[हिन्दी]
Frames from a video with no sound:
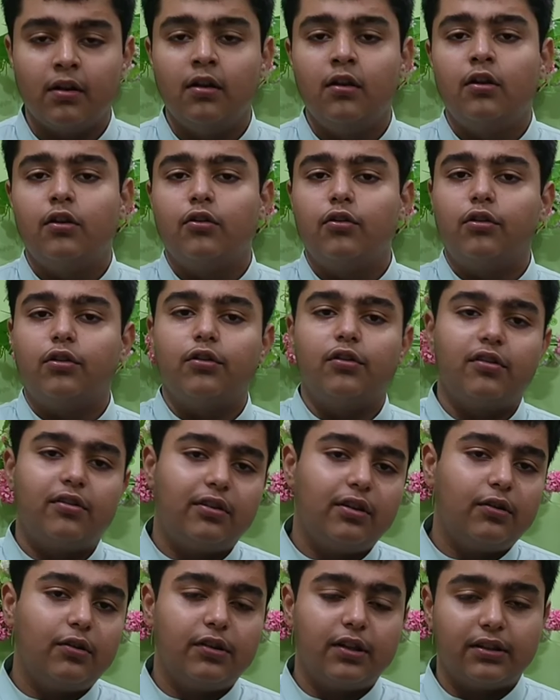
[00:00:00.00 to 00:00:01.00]
क्योंकि
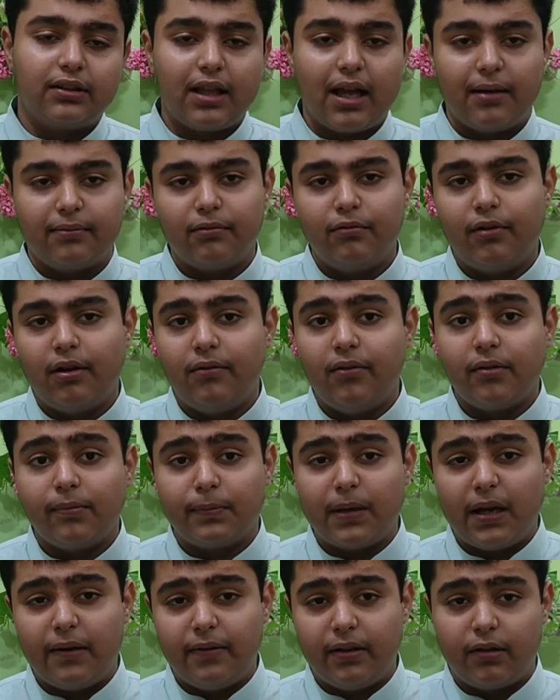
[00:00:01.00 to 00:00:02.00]
उससे हो सकता है आपके मोबाइल में
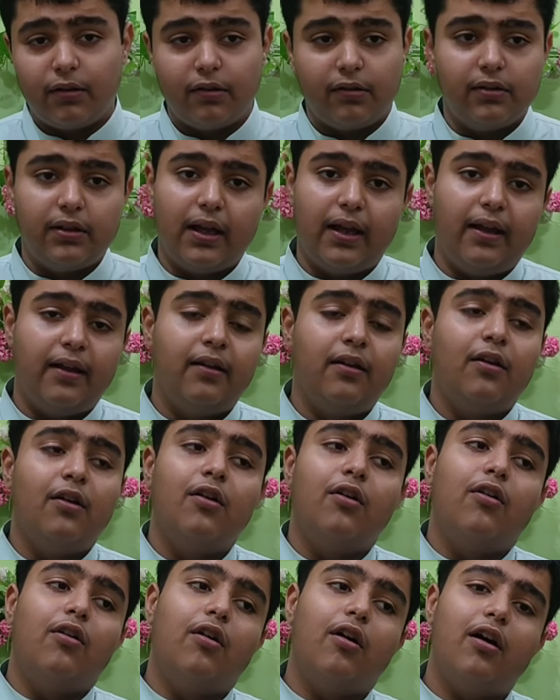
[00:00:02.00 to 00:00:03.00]
स्पाइवेयर घुस जाए
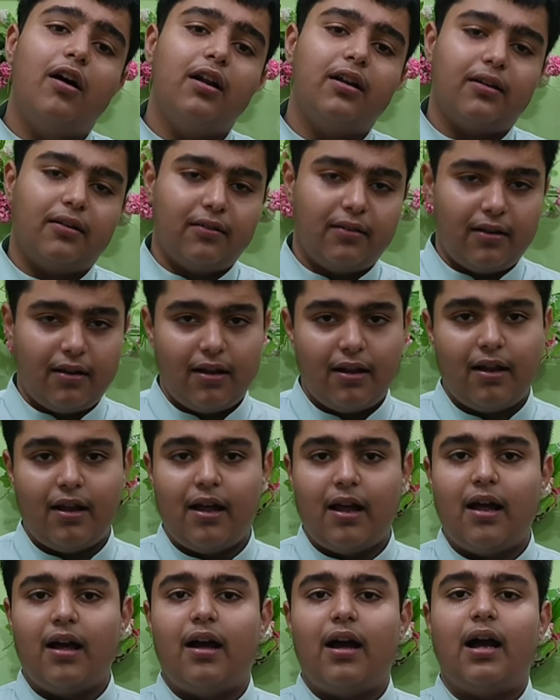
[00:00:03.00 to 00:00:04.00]
और
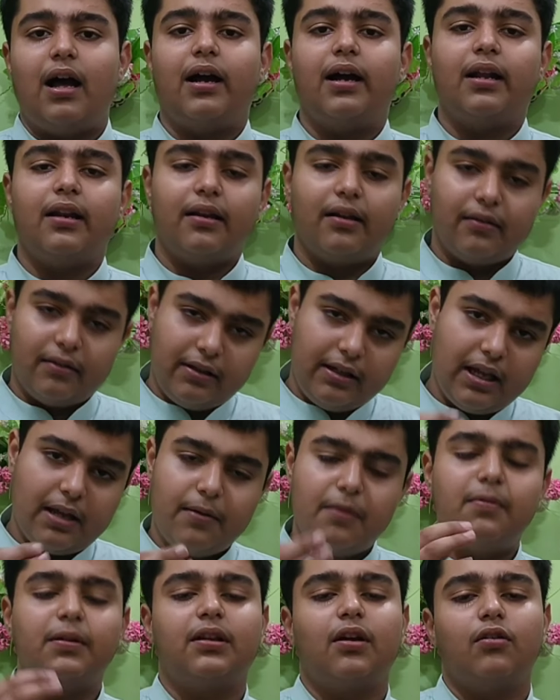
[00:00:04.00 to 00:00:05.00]
अगर ये
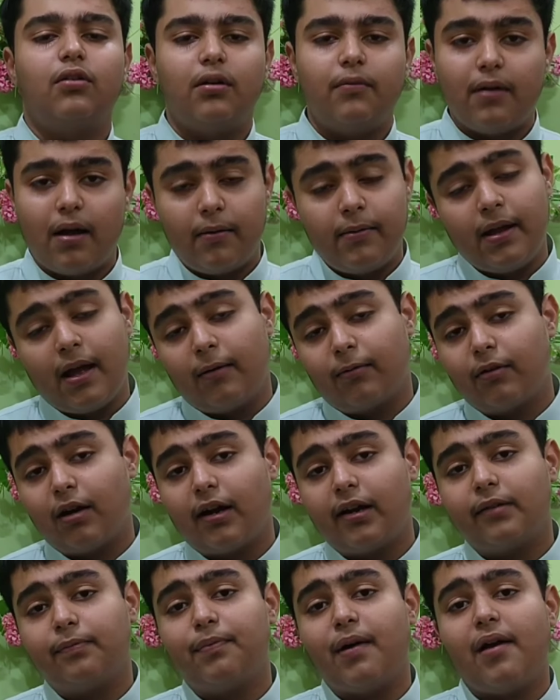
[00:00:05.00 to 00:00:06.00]
भी बताऊंगा मैं अभी आपको
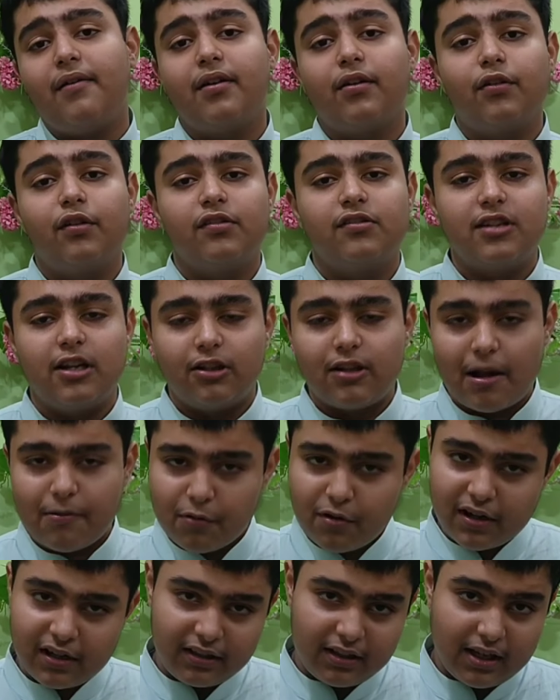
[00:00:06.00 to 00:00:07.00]
अगर स्पाइवेयर घुस जाए तो
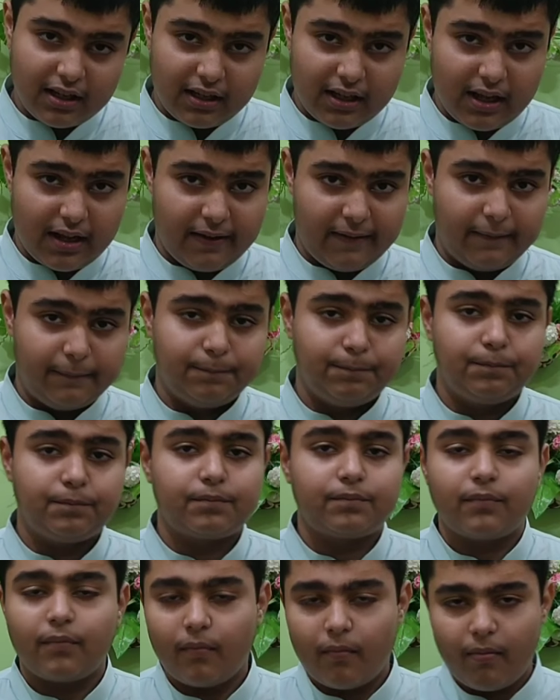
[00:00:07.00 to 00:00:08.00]
आपको करना क्या है
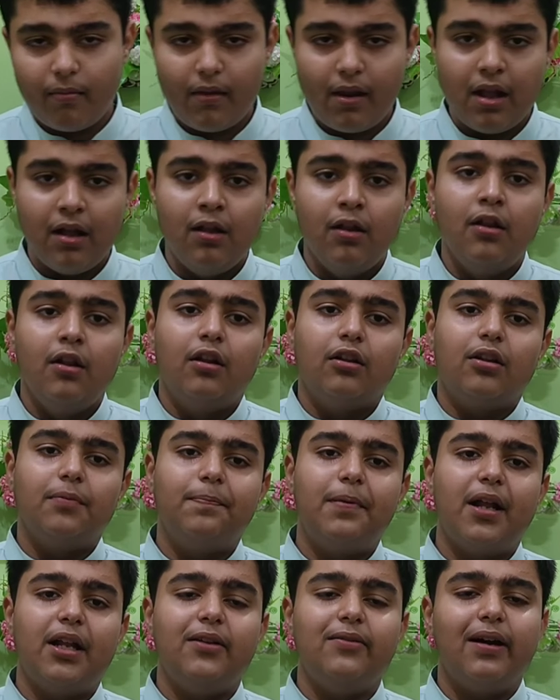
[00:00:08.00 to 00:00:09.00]
तो
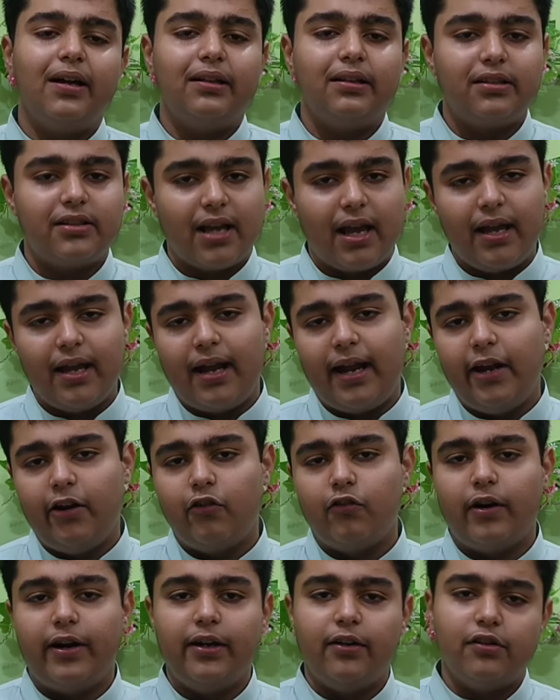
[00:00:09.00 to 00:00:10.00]
पहली बात चाहे
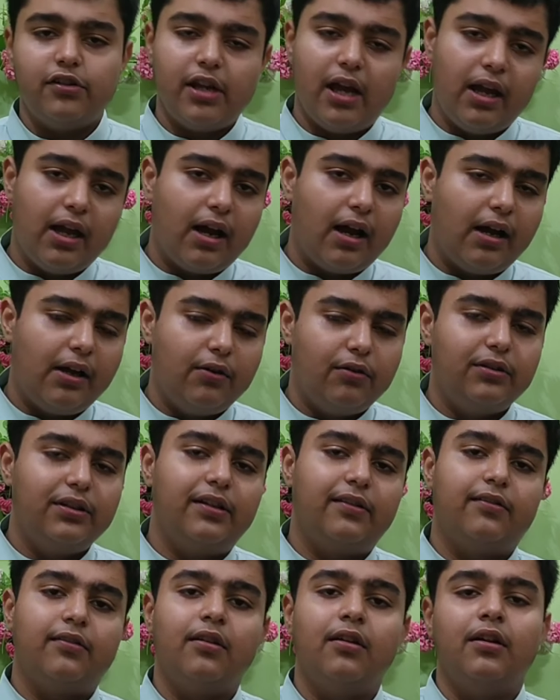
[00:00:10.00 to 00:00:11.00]
एंड्रॉयड हो चाहे
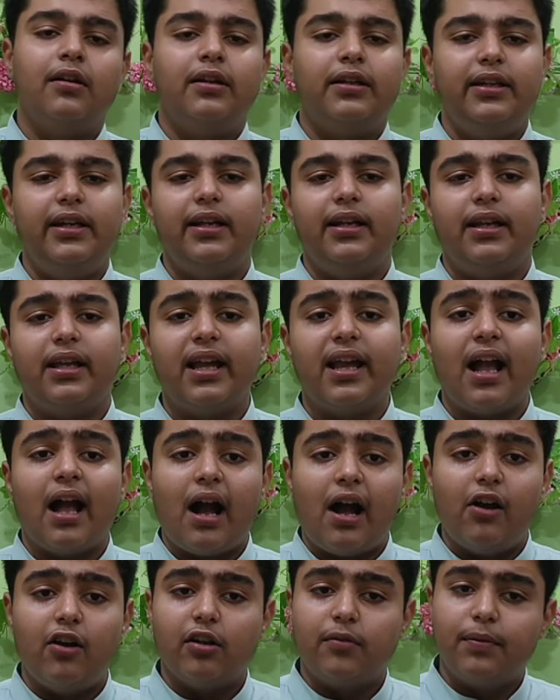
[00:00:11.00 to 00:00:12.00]
आईओएस ये नहीं है कि
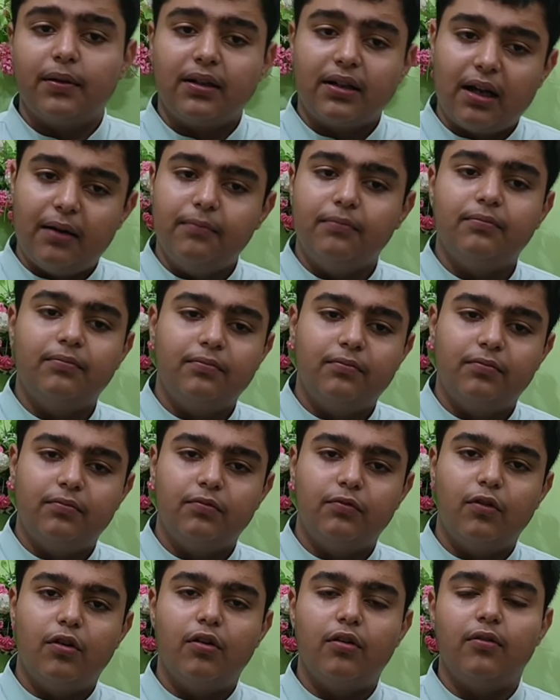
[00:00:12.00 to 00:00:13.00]
आई पे कम
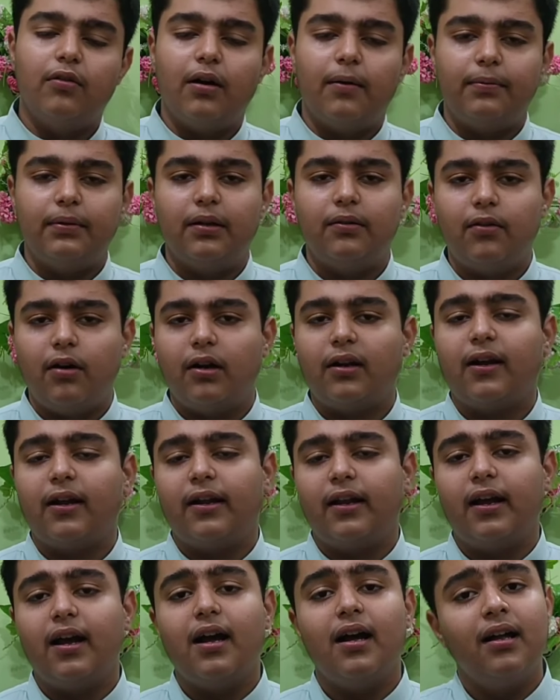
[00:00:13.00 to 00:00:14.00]
वो अपना वॉर
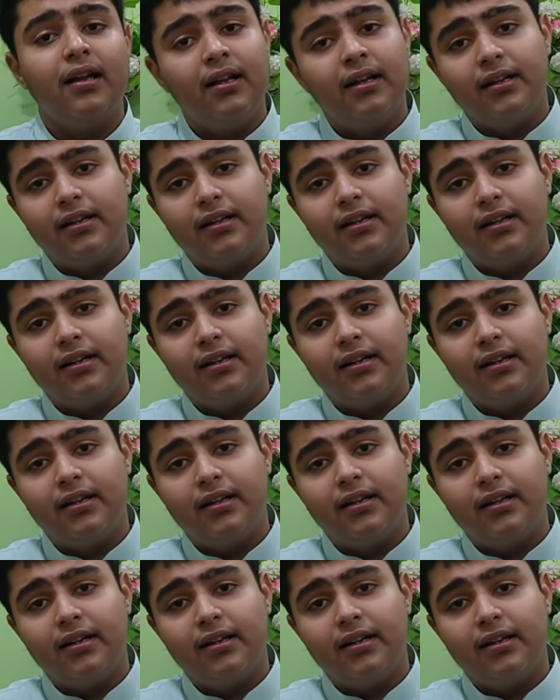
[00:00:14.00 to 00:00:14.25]
करेगा